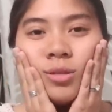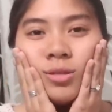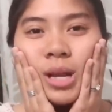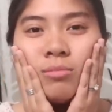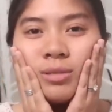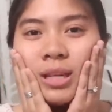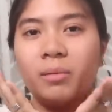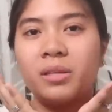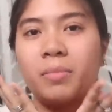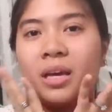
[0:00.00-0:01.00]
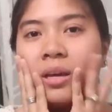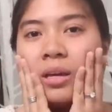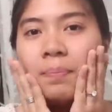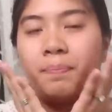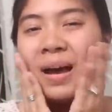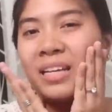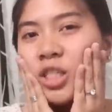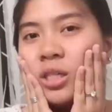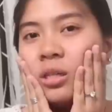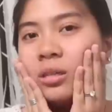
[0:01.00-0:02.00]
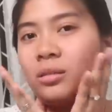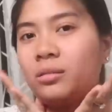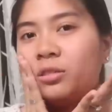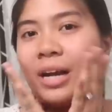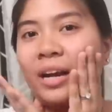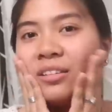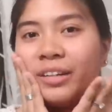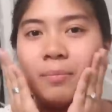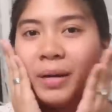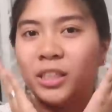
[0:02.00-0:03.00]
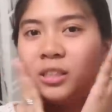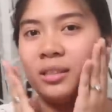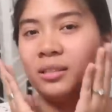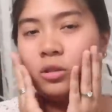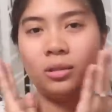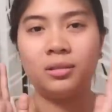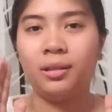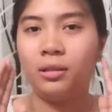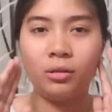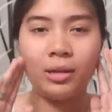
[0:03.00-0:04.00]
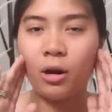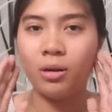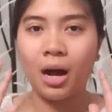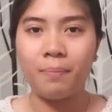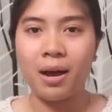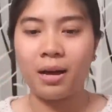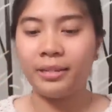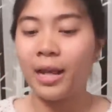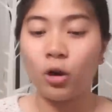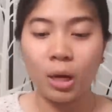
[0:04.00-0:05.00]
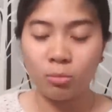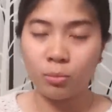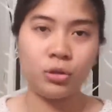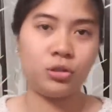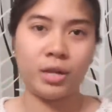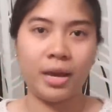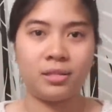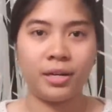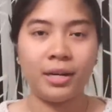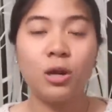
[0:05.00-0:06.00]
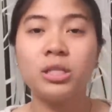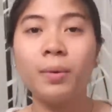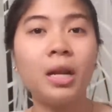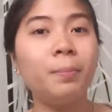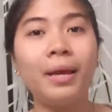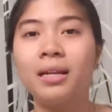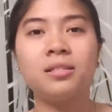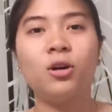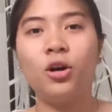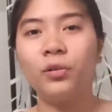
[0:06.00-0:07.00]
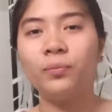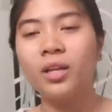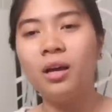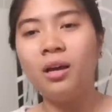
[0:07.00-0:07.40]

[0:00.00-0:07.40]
Sometimes may patches, dry dry patches dito sa skin ko, lalo na kapag hindi ako nagmo-moisturizer. Lalo sa Pilipinas noon,